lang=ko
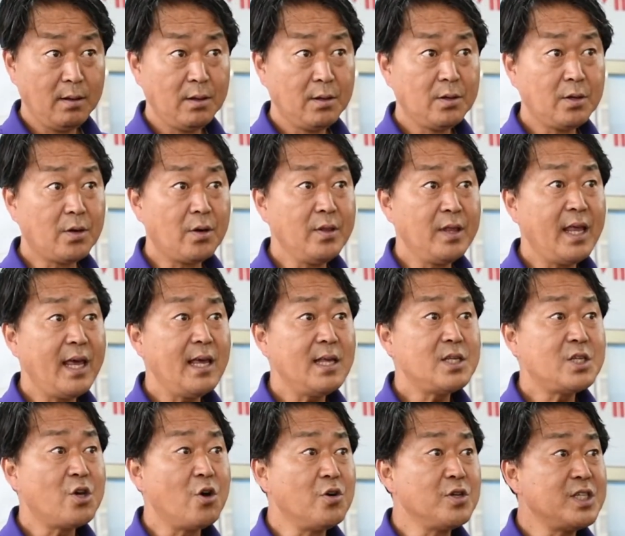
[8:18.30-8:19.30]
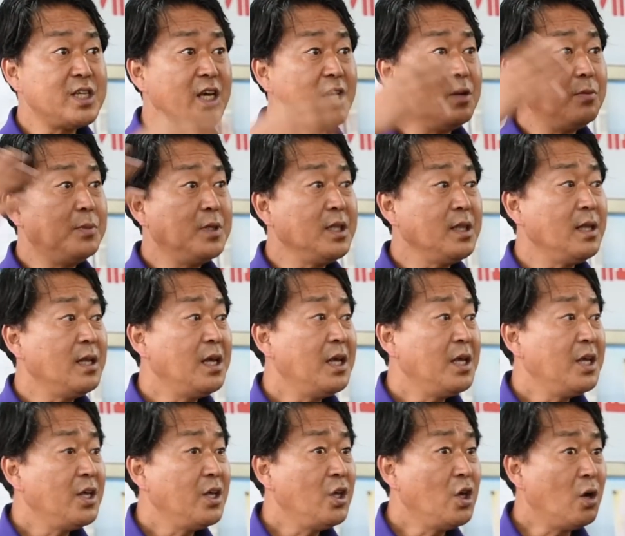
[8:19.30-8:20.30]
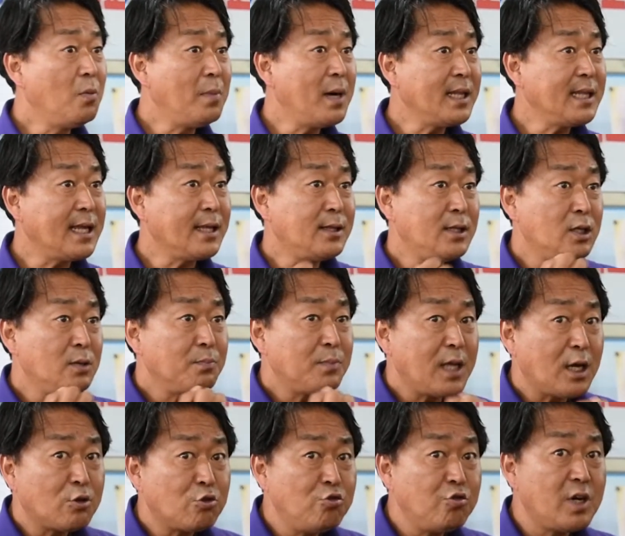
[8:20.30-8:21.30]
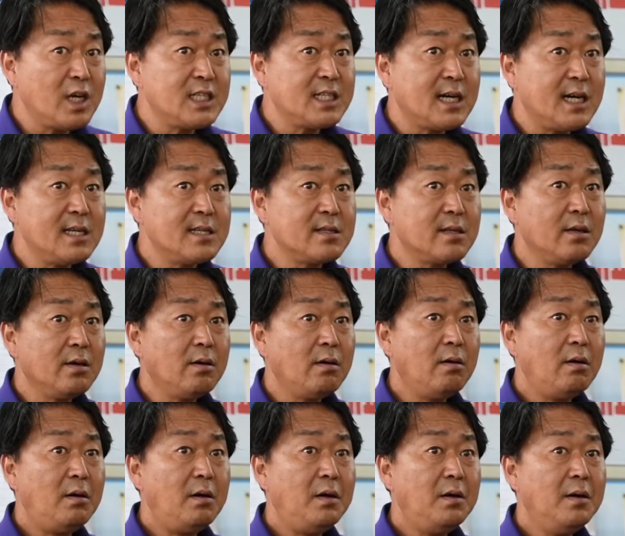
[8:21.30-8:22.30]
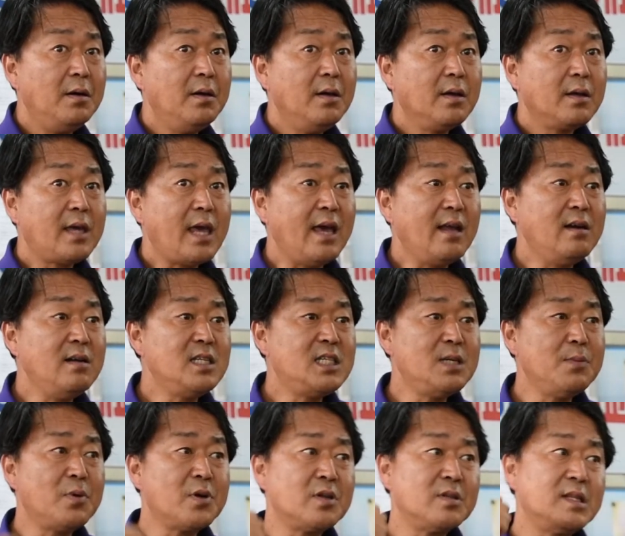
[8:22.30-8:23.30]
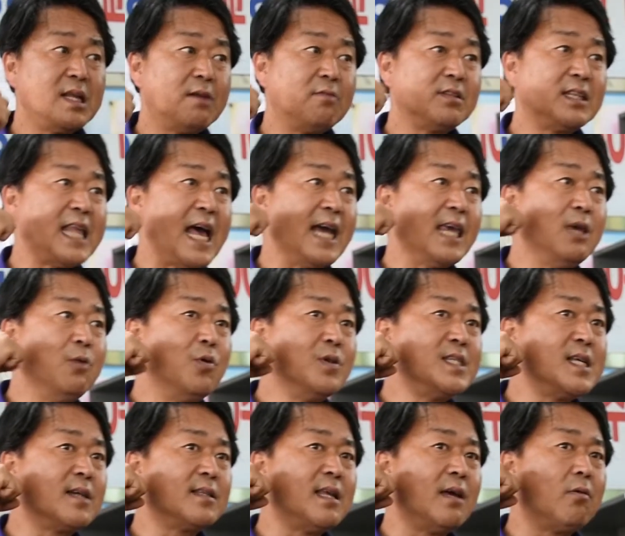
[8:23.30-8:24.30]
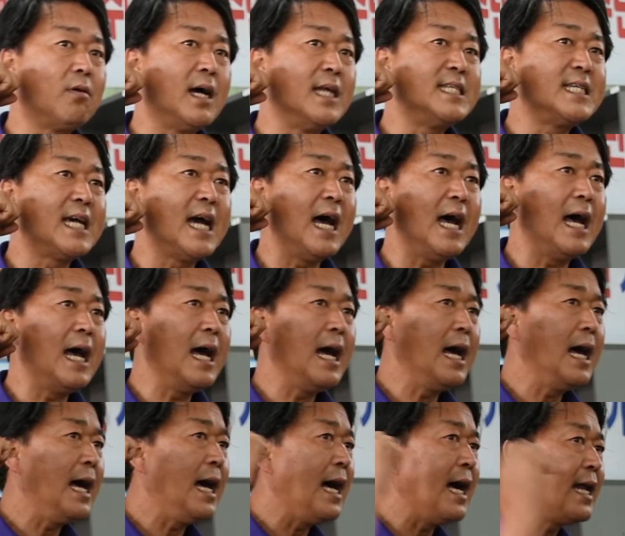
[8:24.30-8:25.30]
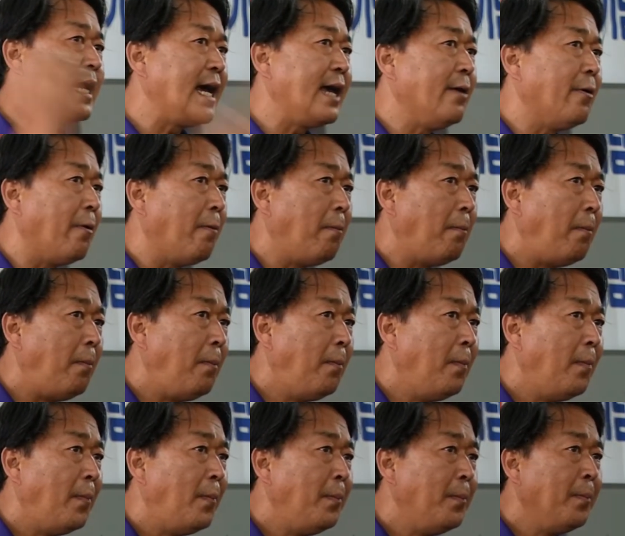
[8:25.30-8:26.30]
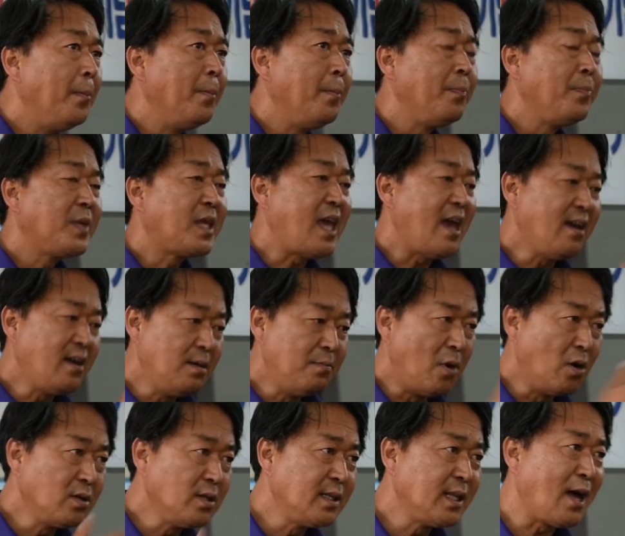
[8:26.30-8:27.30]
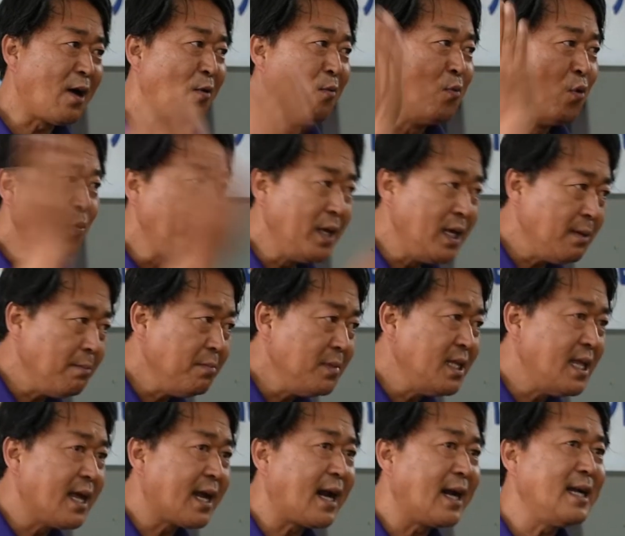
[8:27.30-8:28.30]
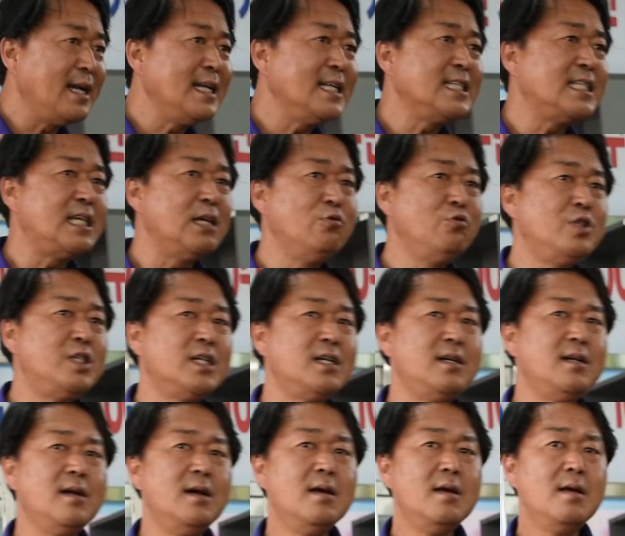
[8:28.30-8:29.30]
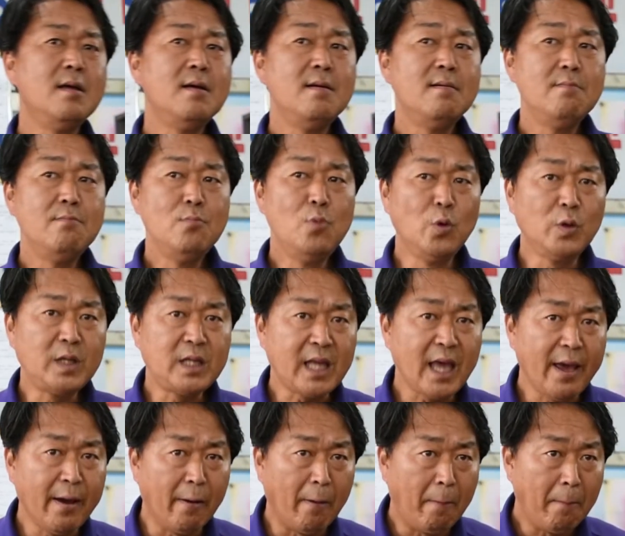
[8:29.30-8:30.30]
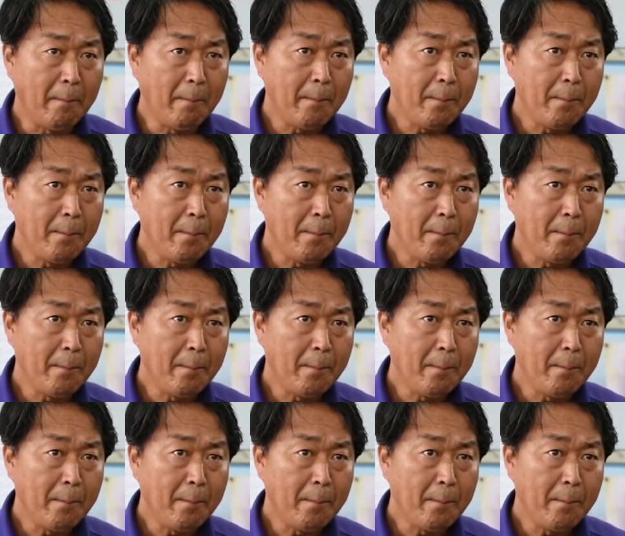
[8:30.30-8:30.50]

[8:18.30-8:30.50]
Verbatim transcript: 그런데 정제염은 염화 나트륨 딱 두 가지가 있어요. 개를 집어넣는다고 땅이 원상태로 가지가 않아요. 개를 먹는다고 몸이 미네랄을 채우지를 못해요.